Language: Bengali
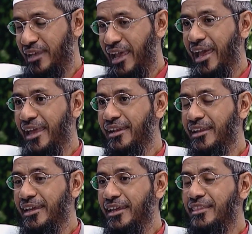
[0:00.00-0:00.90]
এবং
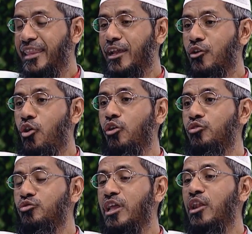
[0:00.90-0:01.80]
তাদের
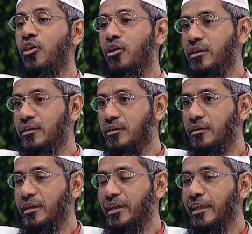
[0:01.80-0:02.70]
প্রতিপালককে ডাকে
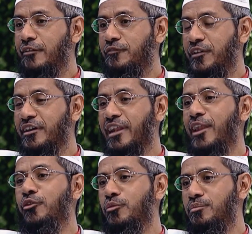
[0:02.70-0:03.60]
আশায় এবং
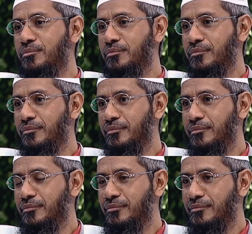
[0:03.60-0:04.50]
আশঙ্কায়
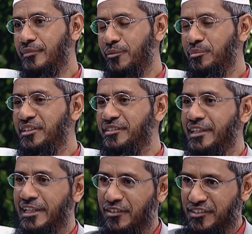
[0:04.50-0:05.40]
তার মানে তারা
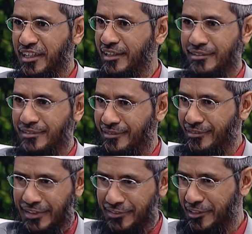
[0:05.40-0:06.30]
ঘুম
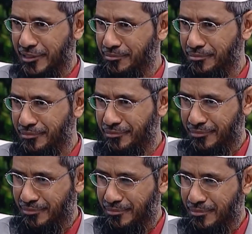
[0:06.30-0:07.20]
ত্যাগ করে
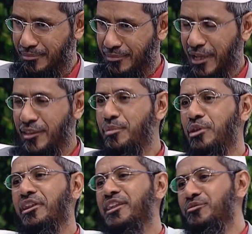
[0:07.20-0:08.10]
আর আল্লাহ
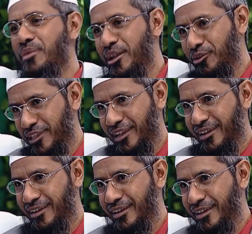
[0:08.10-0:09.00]
তালার ইবাদত করে
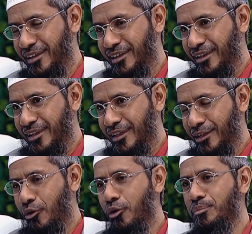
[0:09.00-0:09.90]

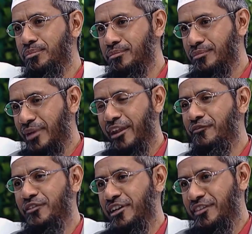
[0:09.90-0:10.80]
আশা এবং ভয়
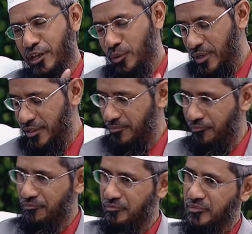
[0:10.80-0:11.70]
নিয়ে তাকর সাথে
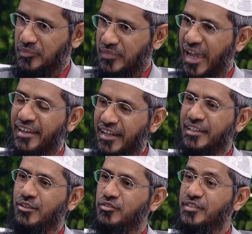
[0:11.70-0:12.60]
তারপর
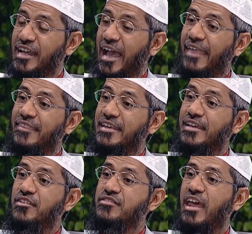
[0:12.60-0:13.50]
আছে আমি যে
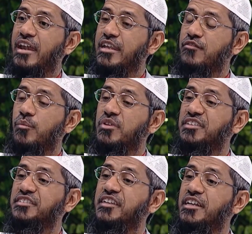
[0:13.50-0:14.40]
রিজিক দিয়েছি সেখান
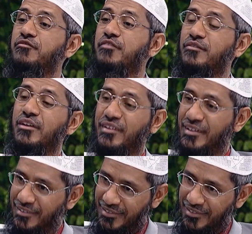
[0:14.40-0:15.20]
থেকে তারা দান করে